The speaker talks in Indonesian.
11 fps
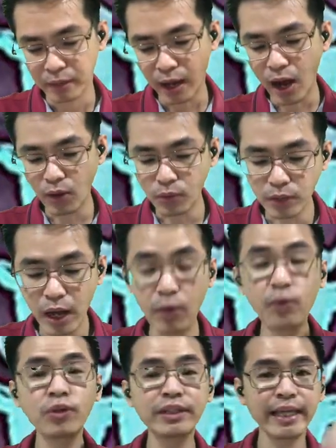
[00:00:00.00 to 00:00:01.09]
Kalau udah
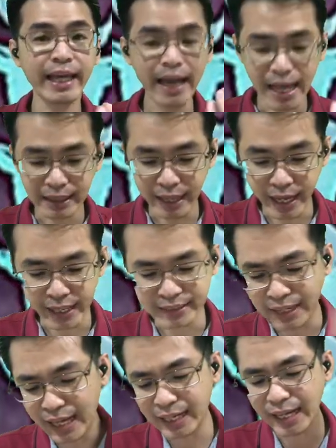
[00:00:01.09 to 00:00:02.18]
ulti elate guys,
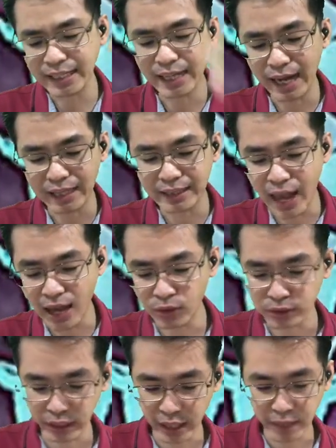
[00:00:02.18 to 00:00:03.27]
kalian jangan
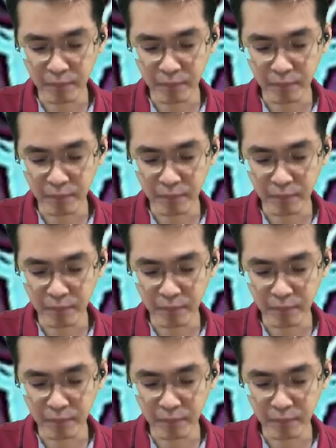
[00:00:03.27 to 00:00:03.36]
takut ya.